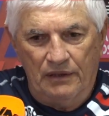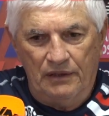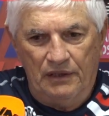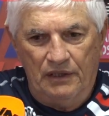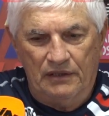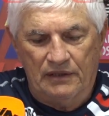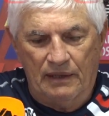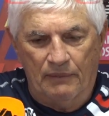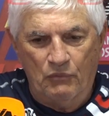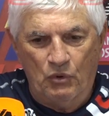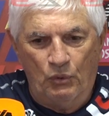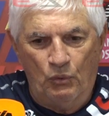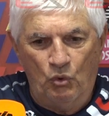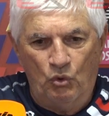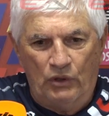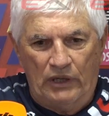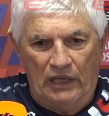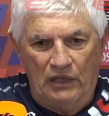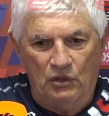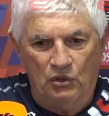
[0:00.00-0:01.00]
y estamos
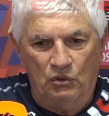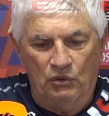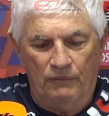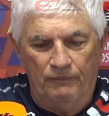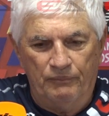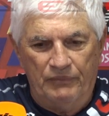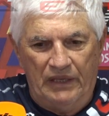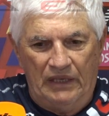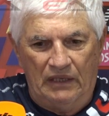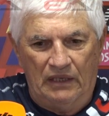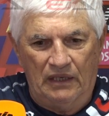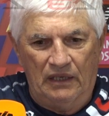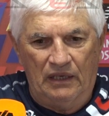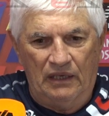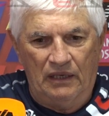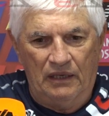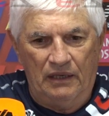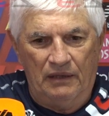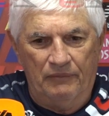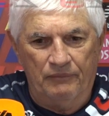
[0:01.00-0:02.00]
buscando de
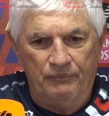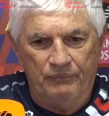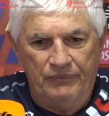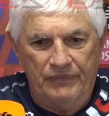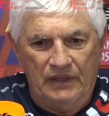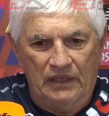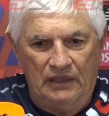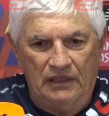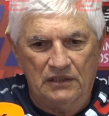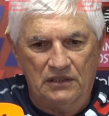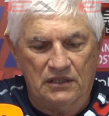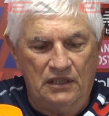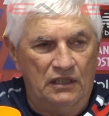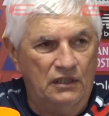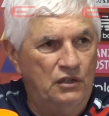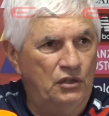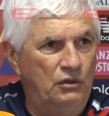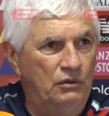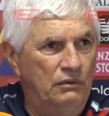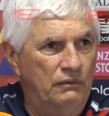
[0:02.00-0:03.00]
que, de que
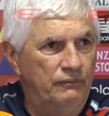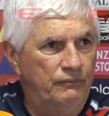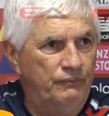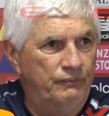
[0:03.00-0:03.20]
Sergio